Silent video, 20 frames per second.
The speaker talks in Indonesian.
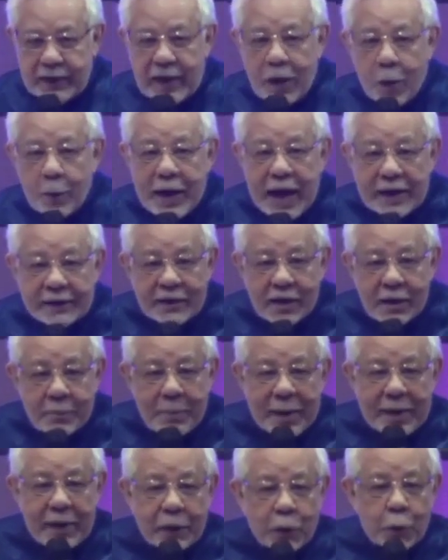kau
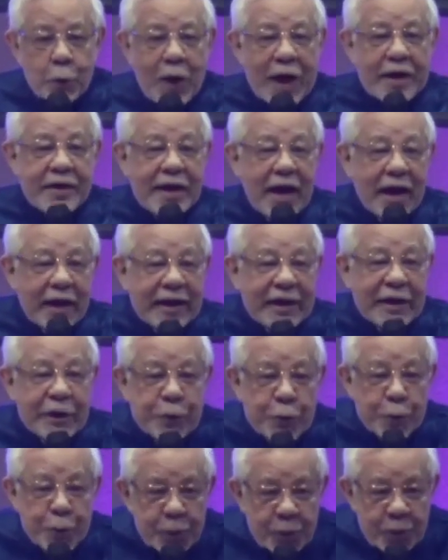datang pada Tuhan yang
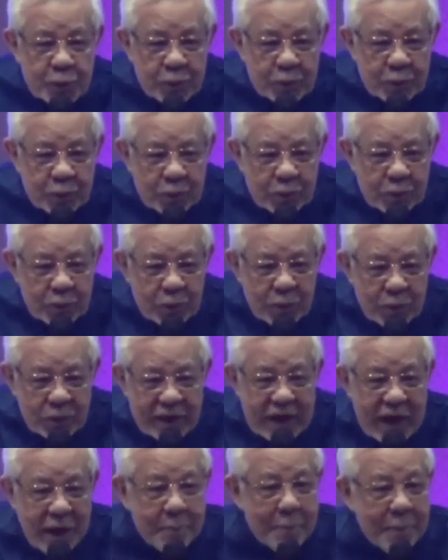hidup,
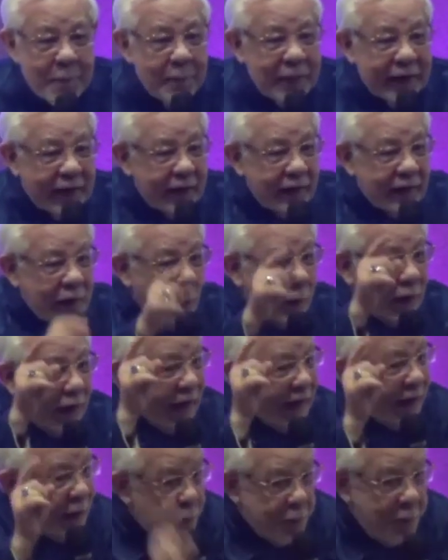yang memberikan kau
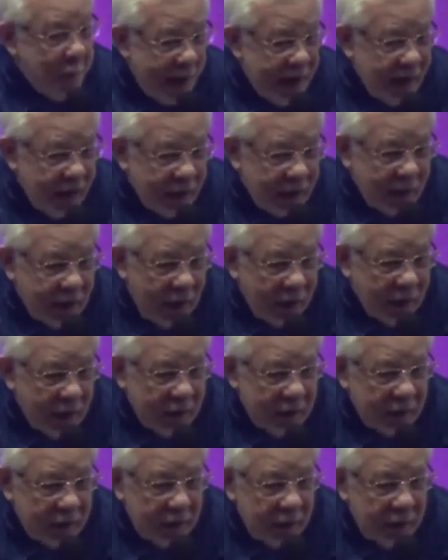kehidupan yang kekal.